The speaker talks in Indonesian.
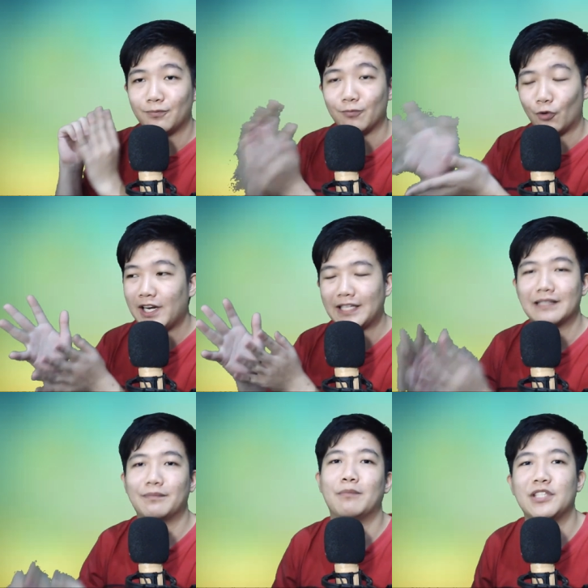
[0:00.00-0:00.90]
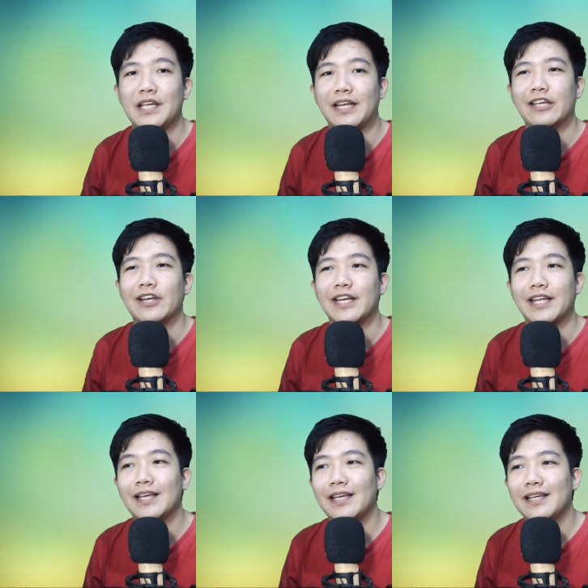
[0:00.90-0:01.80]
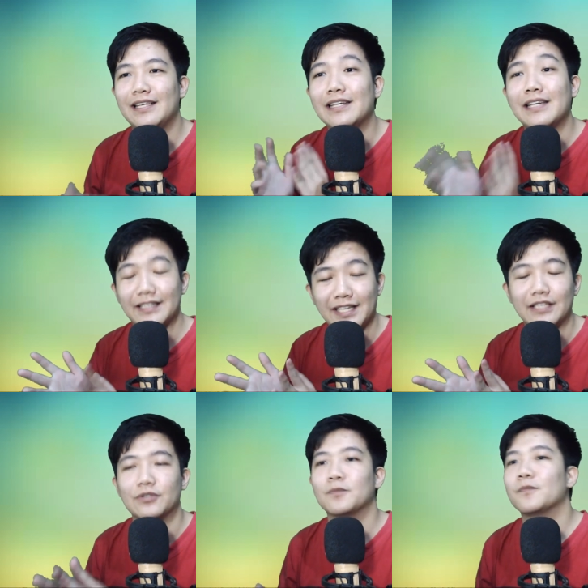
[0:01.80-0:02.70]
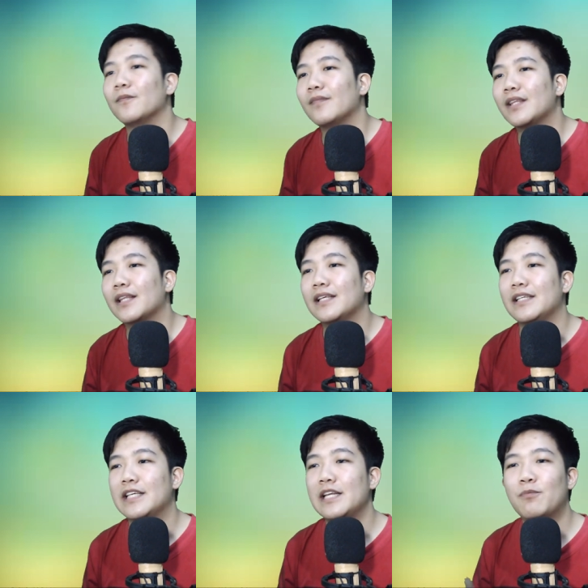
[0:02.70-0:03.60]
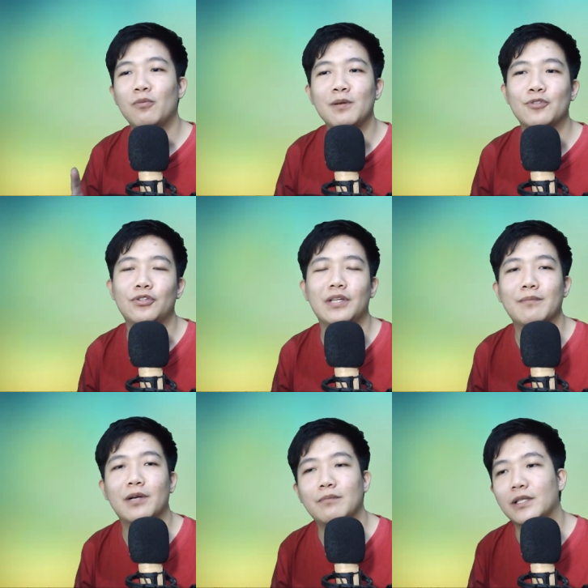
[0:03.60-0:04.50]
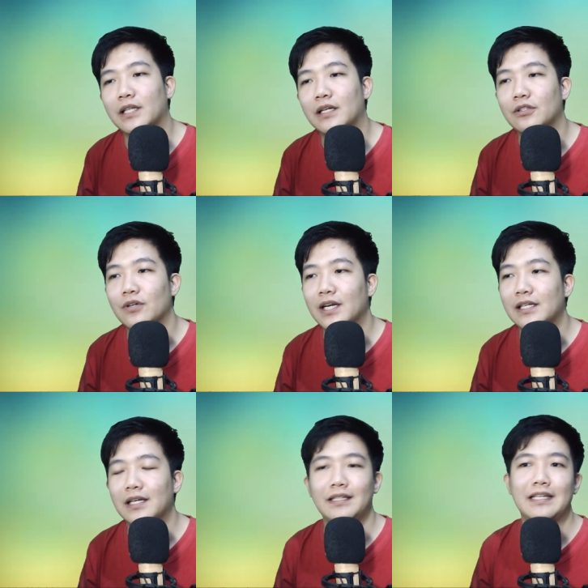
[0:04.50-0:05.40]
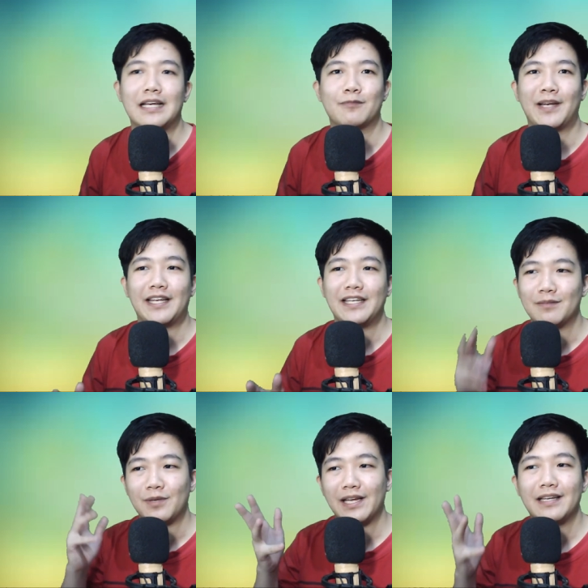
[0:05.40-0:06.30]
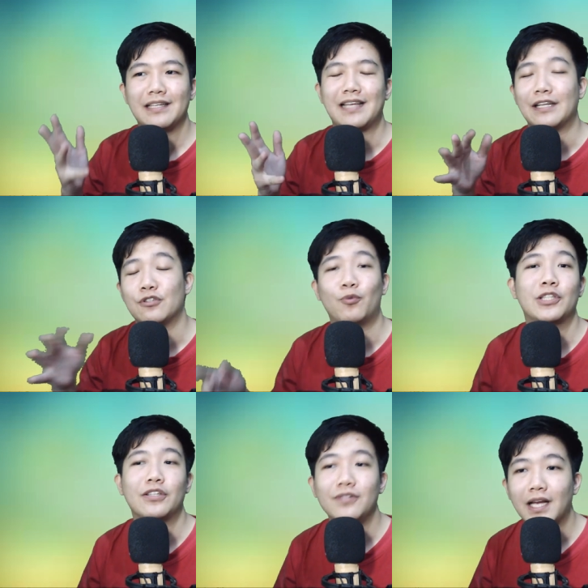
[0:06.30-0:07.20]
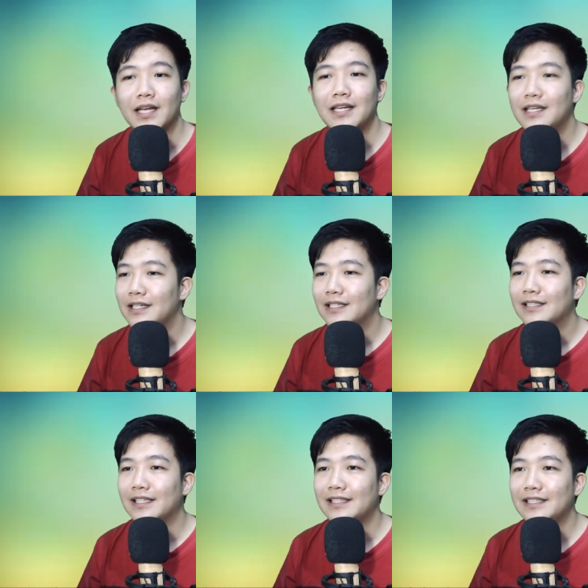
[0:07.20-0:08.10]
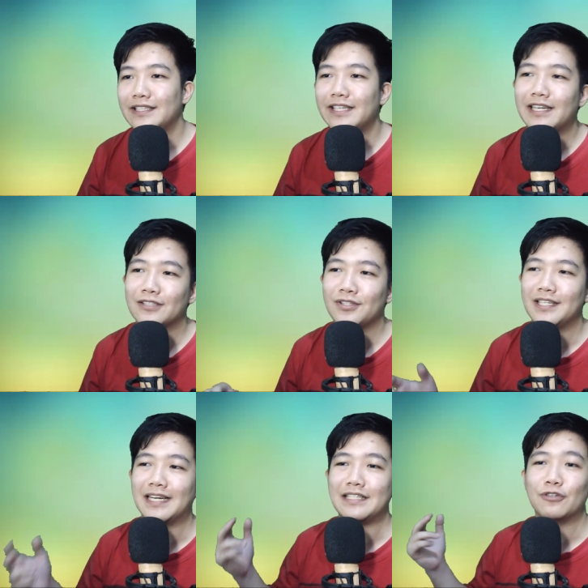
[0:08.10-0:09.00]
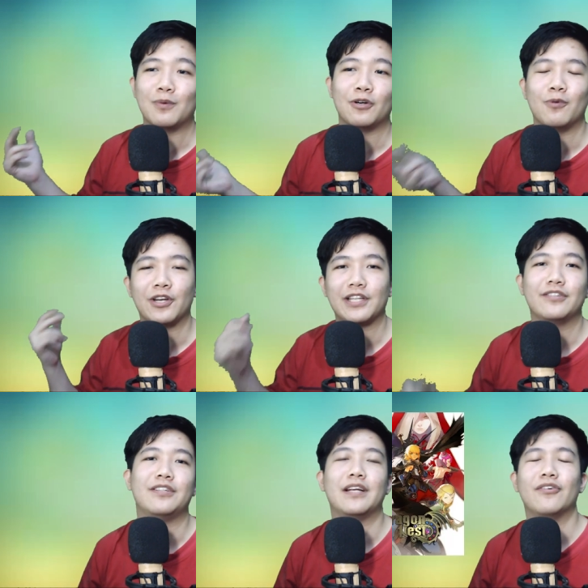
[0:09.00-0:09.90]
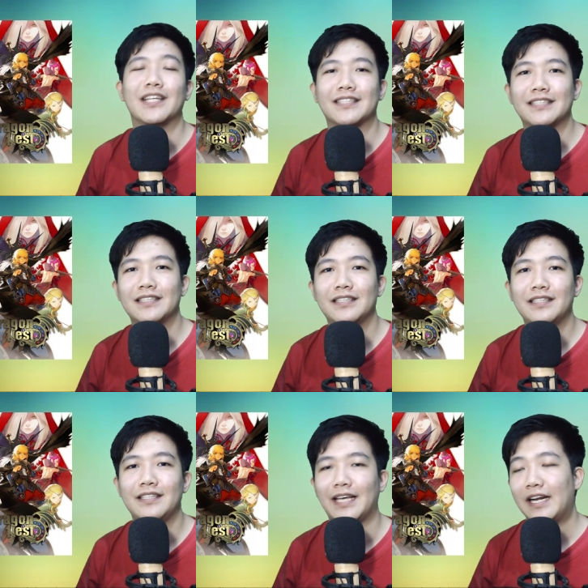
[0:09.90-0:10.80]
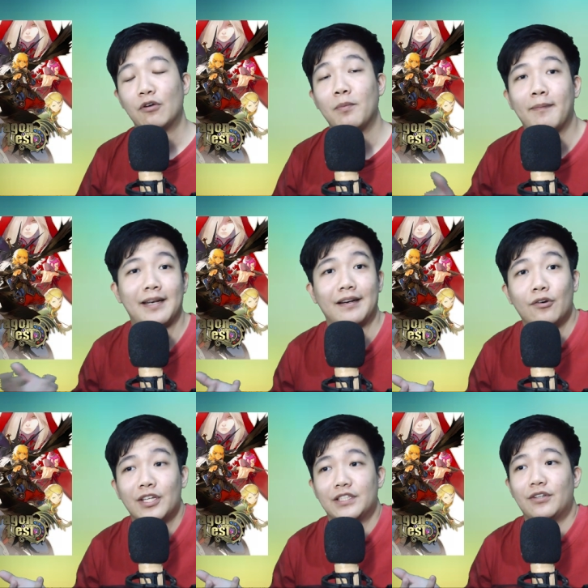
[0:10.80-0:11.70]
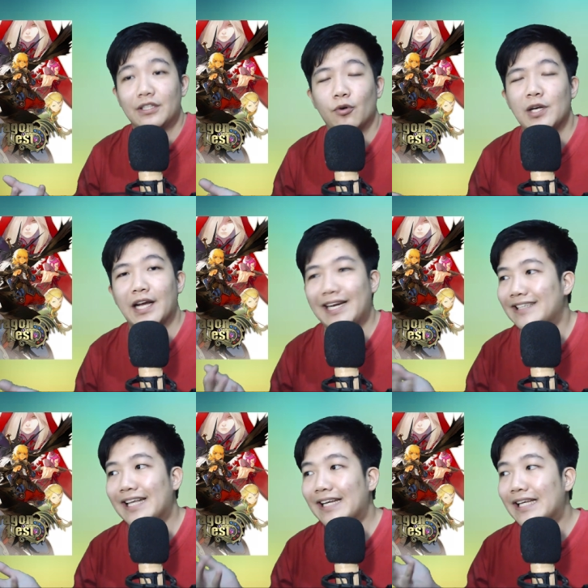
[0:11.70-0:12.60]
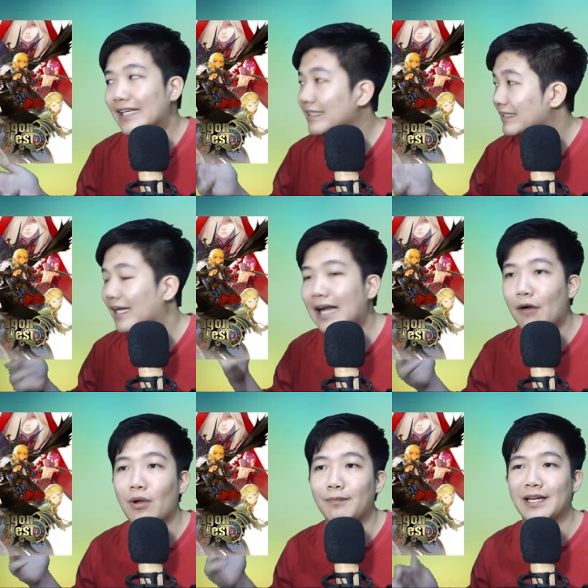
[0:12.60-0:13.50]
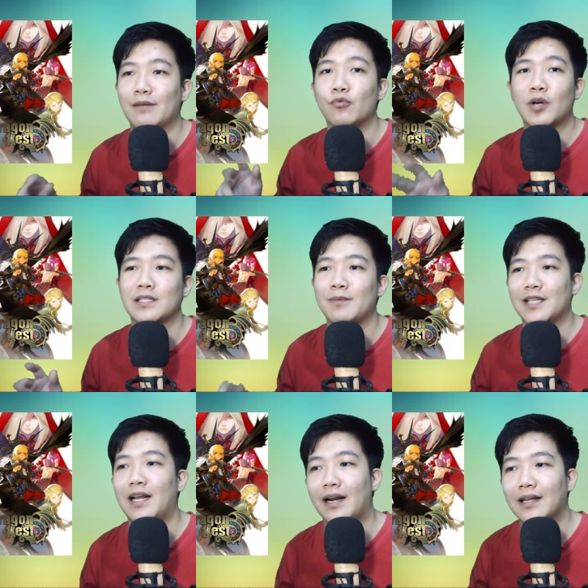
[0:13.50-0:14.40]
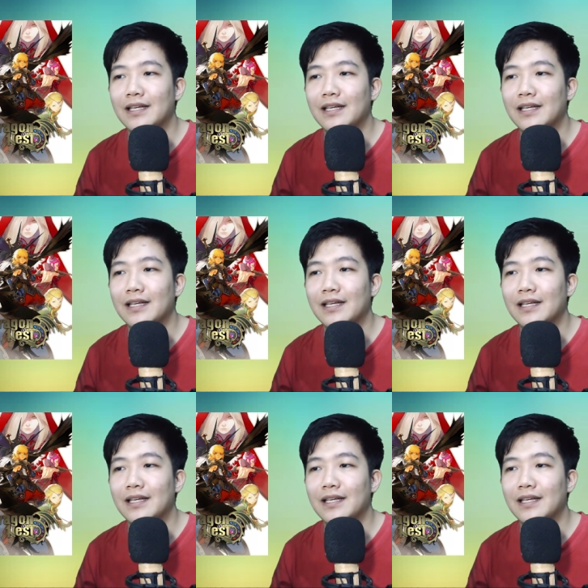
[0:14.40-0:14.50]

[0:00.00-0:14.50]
Bolehlah kita publish di region ini intinya gitu jadi problem suatu game akan bertahan atau enggak adalah ketiga aspek ini sebenarnya saling support atau enggak kita lihat aja dari kasus yang gak jauh baru-baru ini itu Dragoness ya karena gue pemain Dragoness itu kan gue udah ngeliat dari sejak awal mereka buka sampai sekarang